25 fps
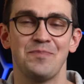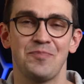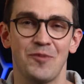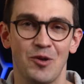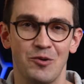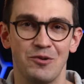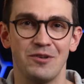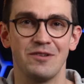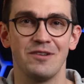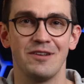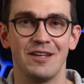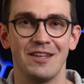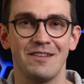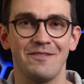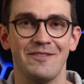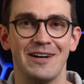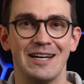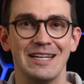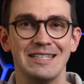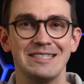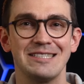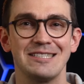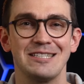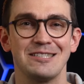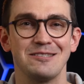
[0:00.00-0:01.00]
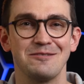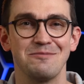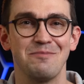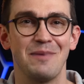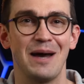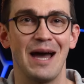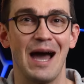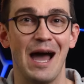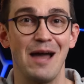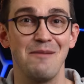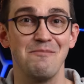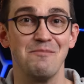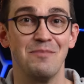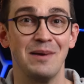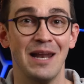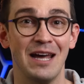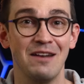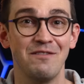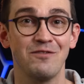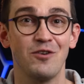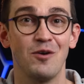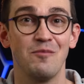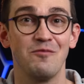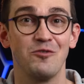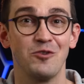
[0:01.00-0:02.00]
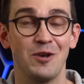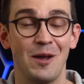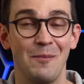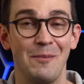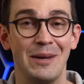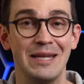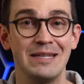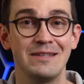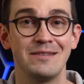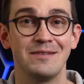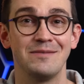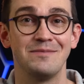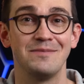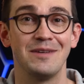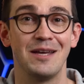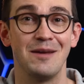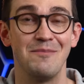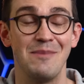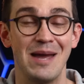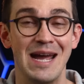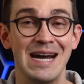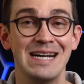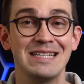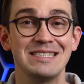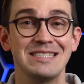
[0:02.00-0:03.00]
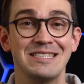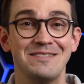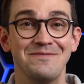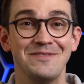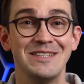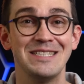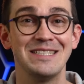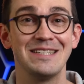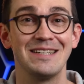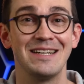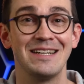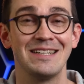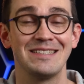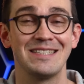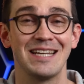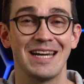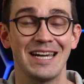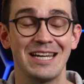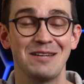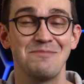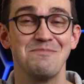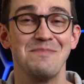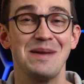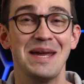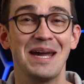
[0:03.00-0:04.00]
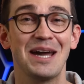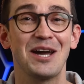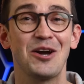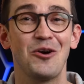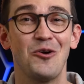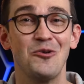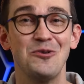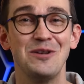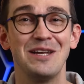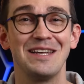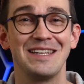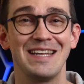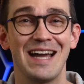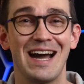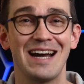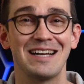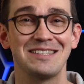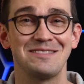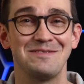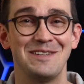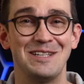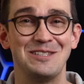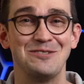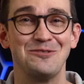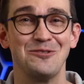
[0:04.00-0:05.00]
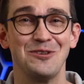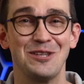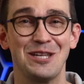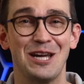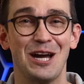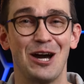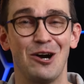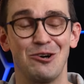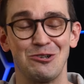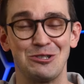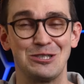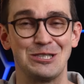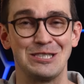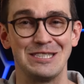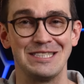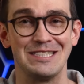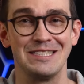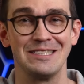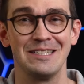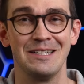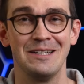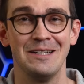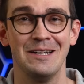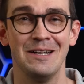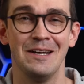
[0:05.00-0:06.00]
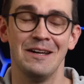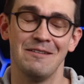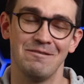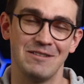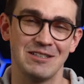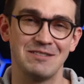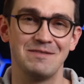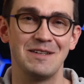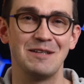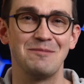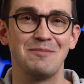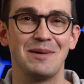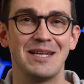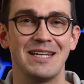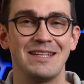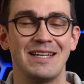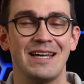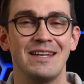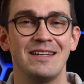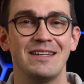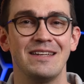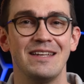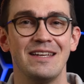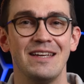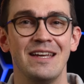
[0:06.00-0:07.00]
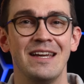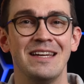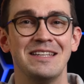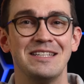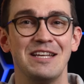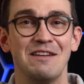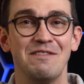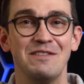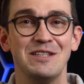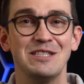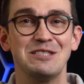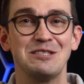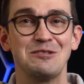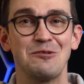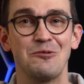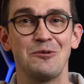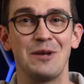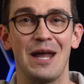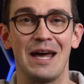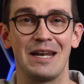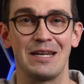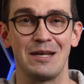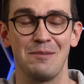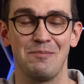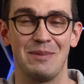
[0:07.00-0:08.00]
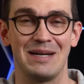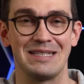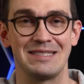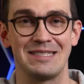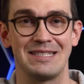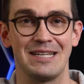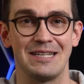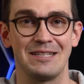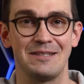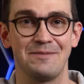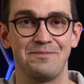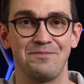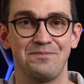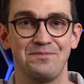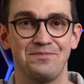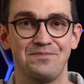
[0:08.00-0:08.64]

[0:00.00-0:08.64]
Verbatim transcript: Und ich weiß, dass bei einem Plattformfundament im ersten Winter direkt mehrere 100-Jahreswellen durchgerauscht sind, weswegen man dann die Definition angepasst hat.